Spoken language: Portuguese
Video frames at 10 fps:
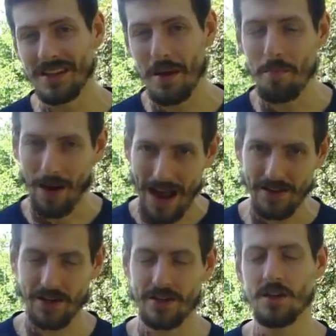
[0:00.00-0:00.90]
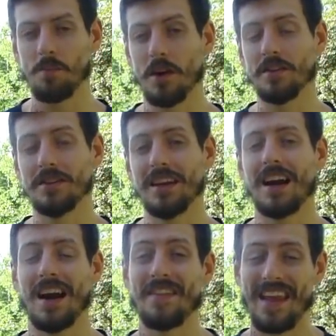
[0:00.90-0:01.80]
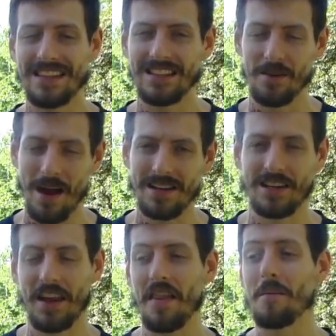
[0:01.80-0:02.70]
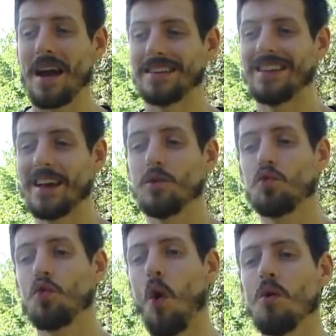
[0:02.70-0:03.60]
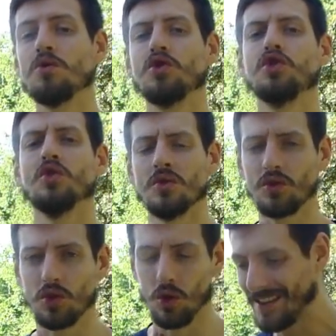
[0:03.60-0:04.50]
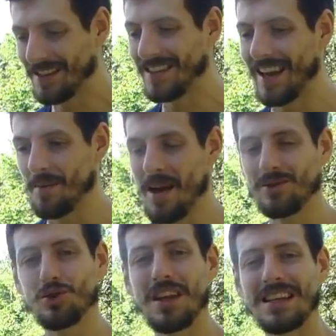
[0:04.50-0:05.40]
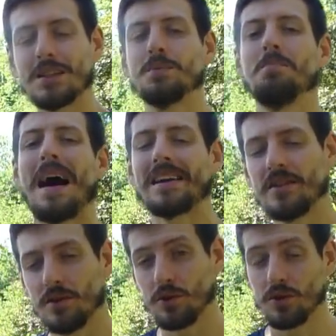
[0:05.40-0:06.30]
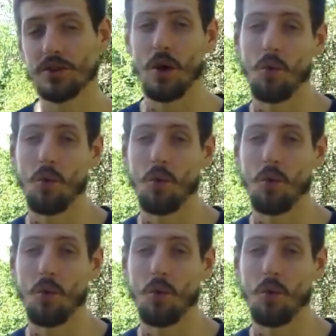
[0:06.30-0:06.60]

e prática, a gente pode dizer que a cadeia cinemática nada mais é que o conjunto de segmentos das partes do seu